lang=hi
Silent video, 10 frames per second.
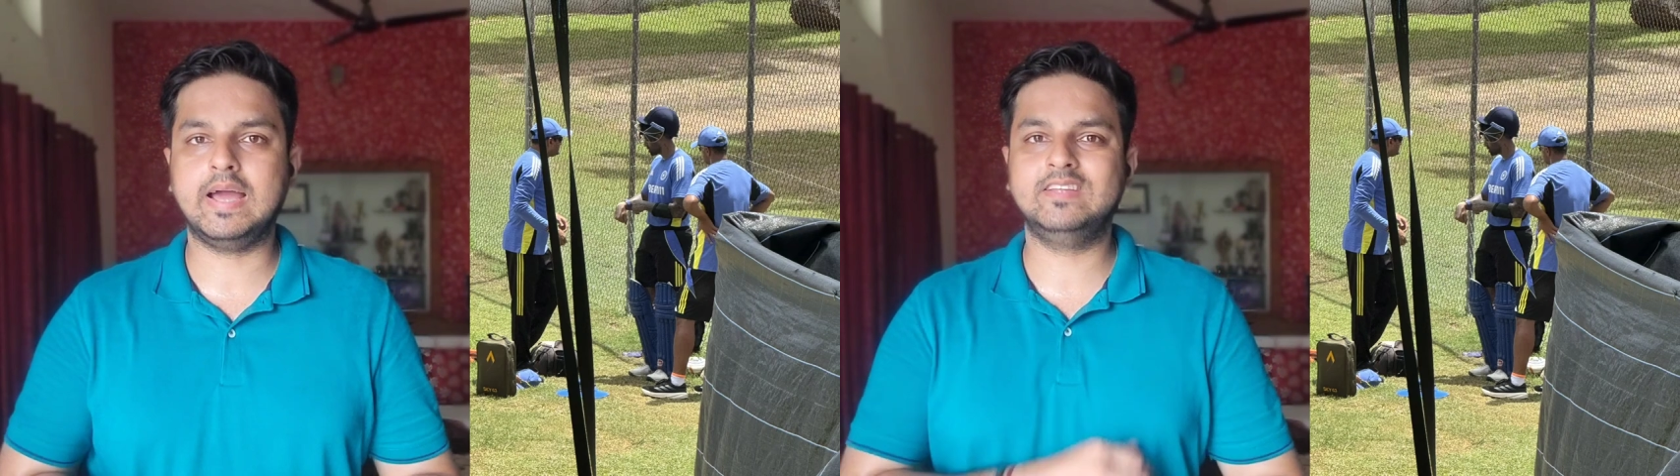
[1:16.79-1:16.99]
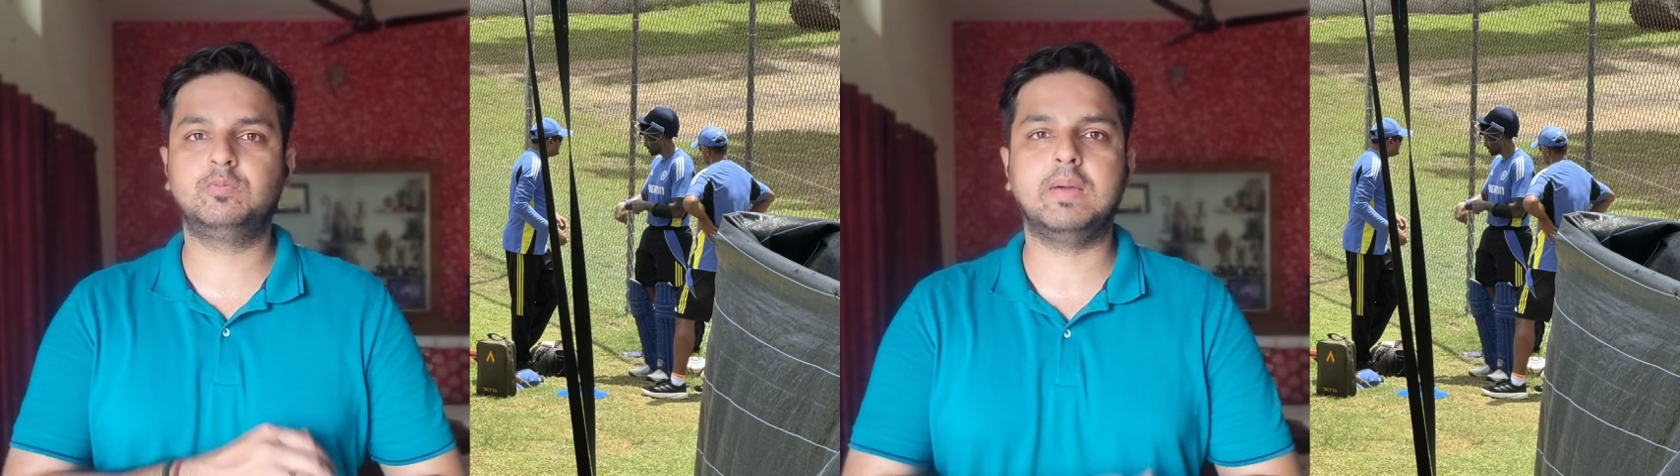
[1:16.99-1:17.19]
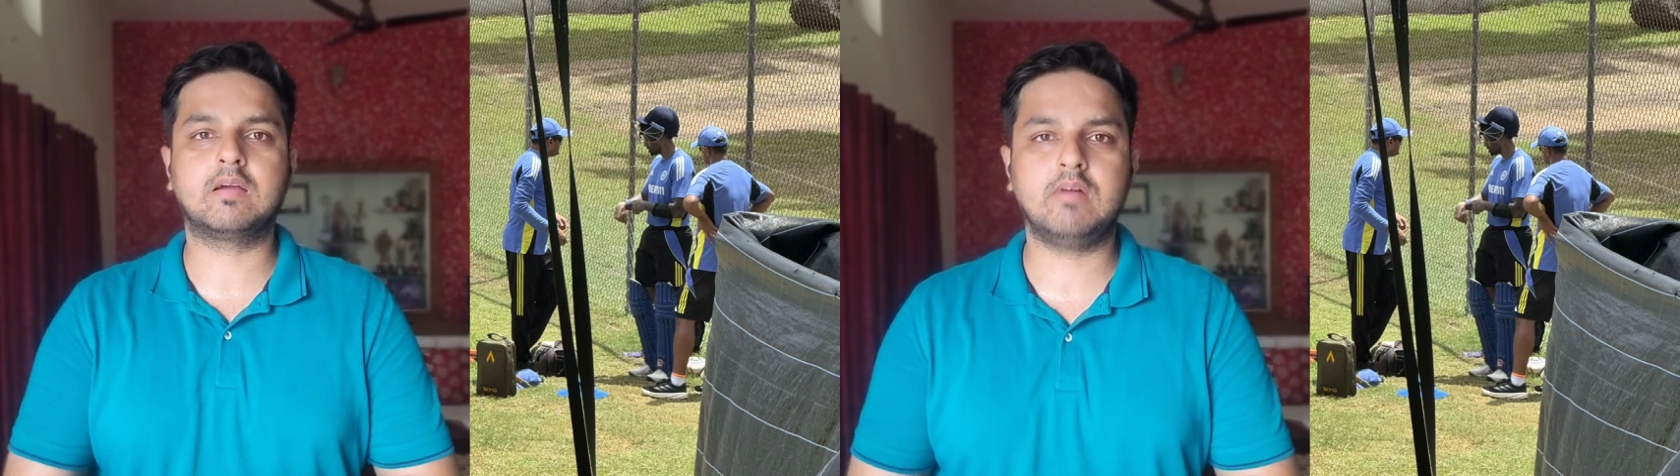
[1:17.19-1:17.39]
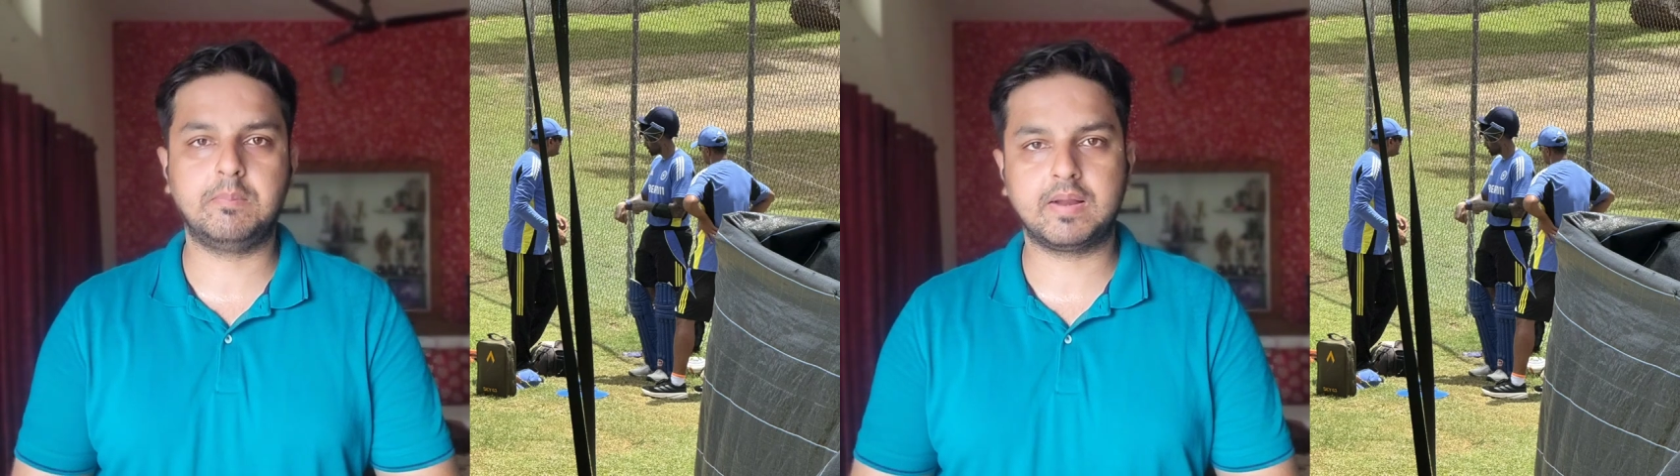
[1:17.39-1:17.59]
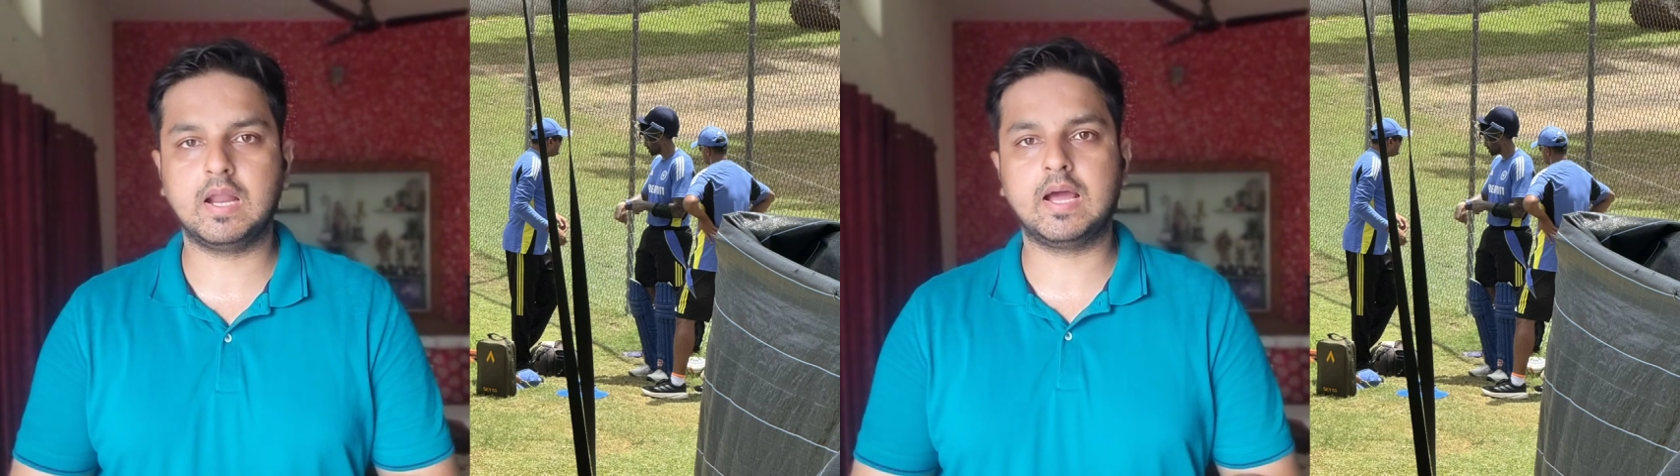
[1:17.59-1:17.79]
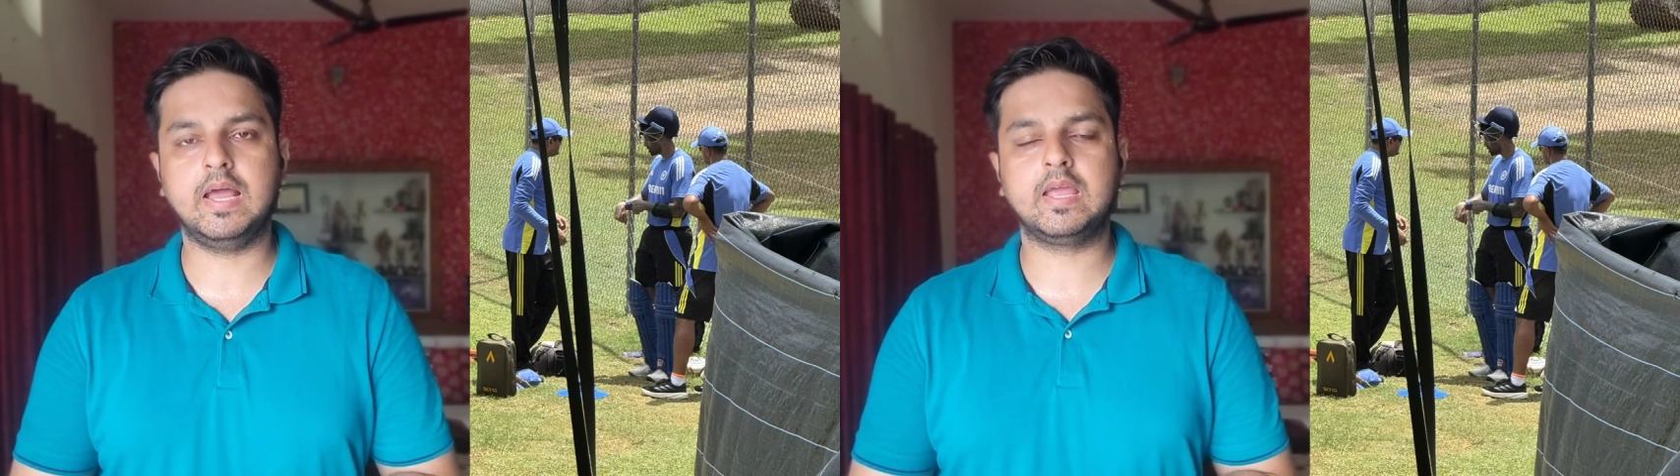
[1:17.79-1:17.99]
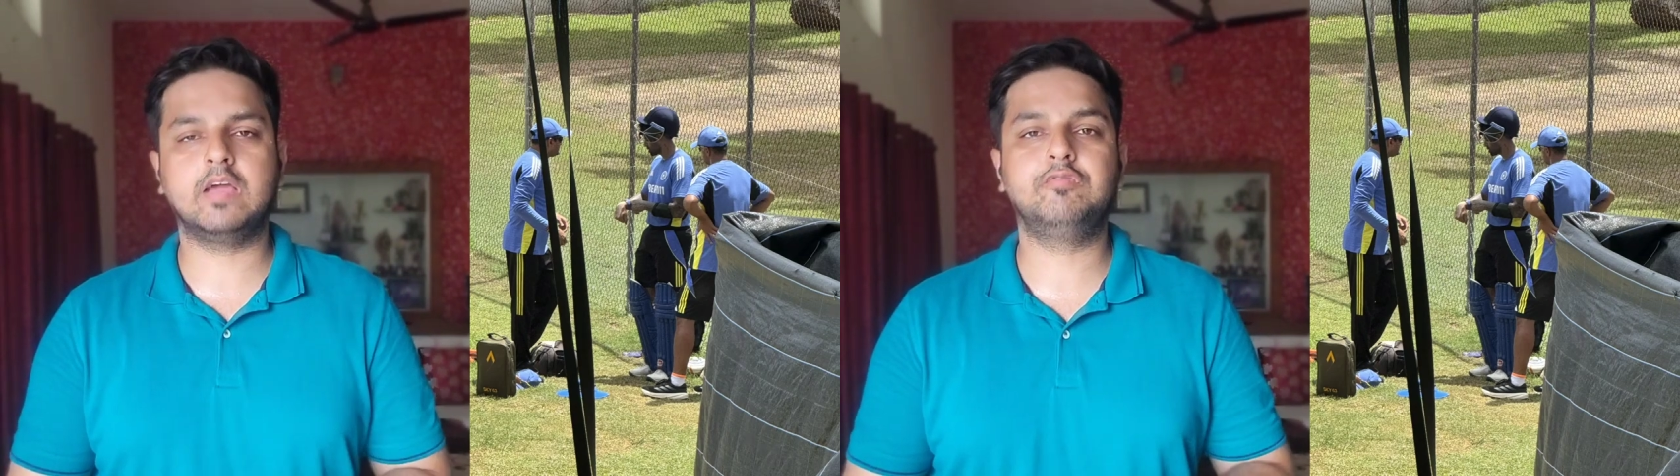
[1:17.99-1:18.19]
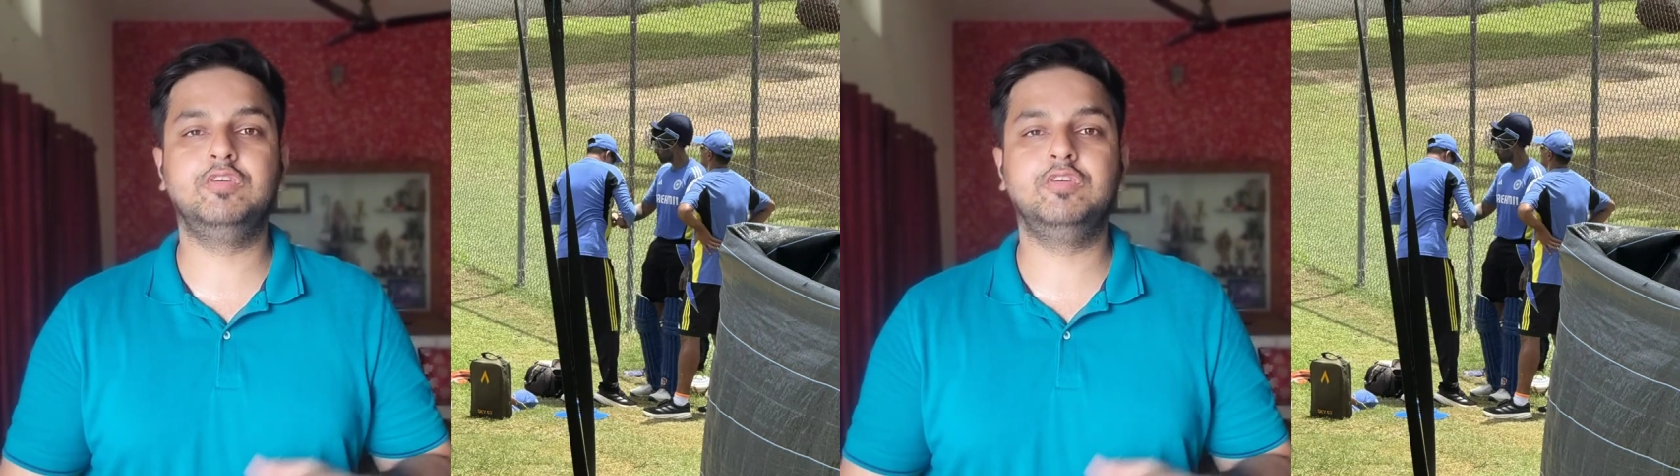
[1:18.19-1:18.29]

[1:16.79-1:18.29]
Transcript: आइस पैक वहाँ पर लगाया गया